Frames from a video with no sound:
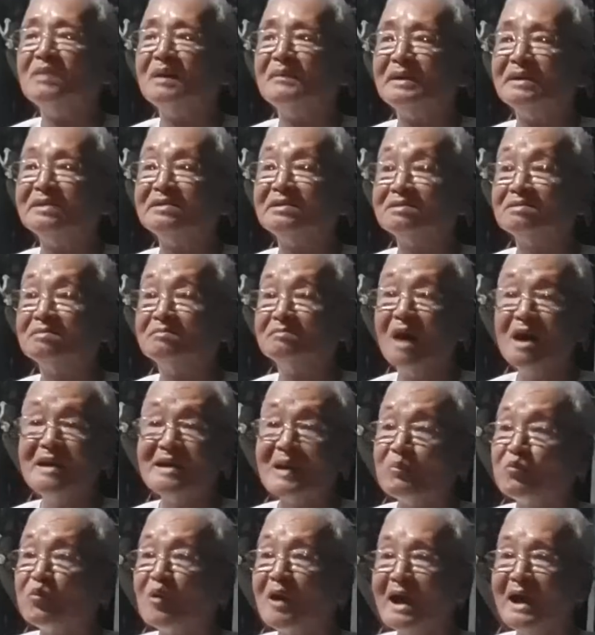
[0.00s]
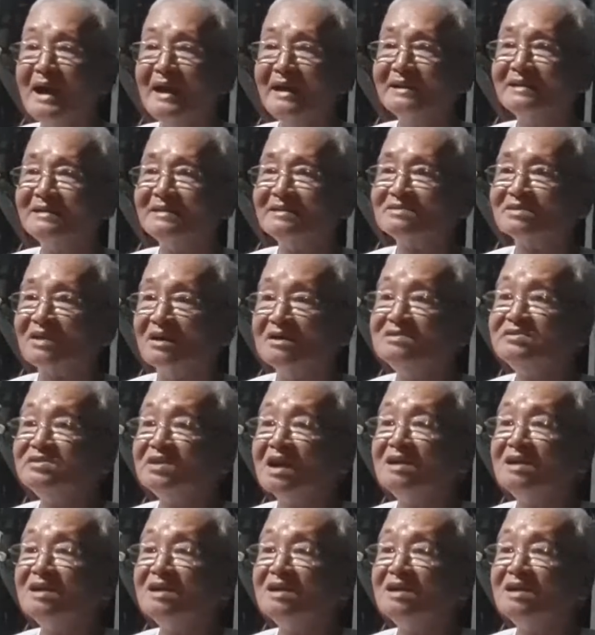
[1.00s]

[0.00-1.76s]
mà mình mới đọc qua tưởng dạ.